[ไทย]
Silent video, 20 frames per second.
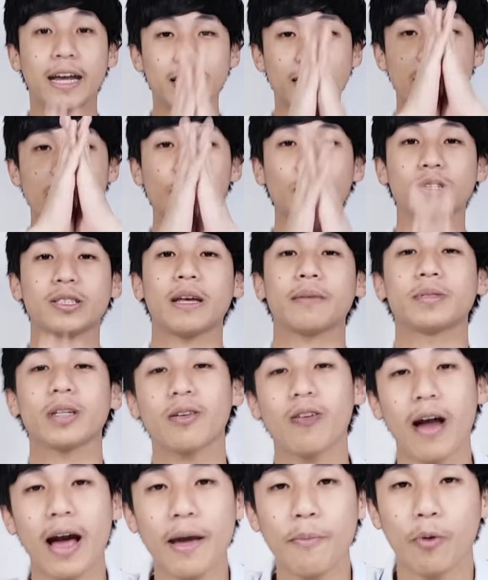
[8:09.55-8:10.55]
อย่าลืมกด
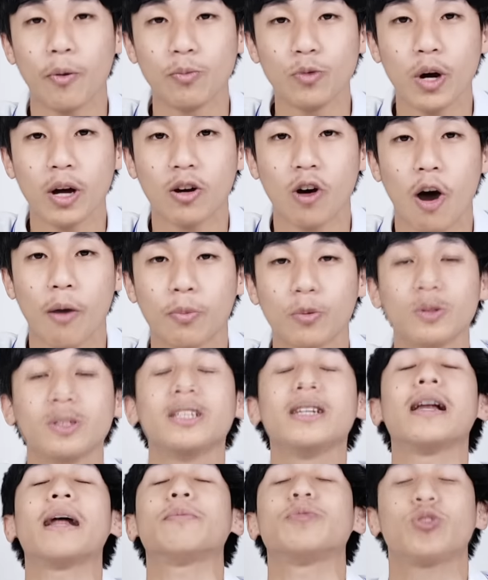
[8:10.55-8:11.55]
Subscribe ให้ผมด้วยขอบคุณ
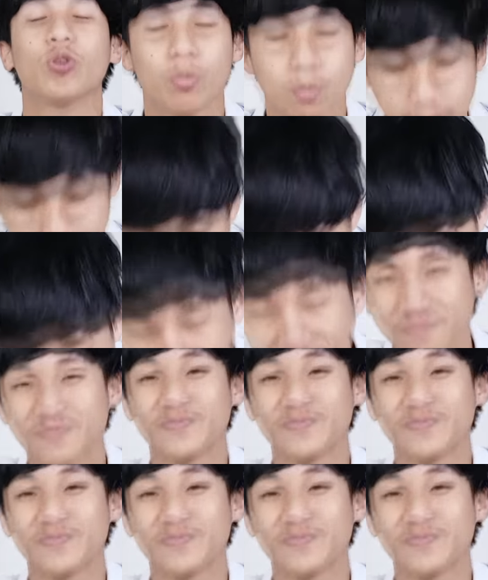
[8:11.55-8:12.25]
ที่รับชมครับ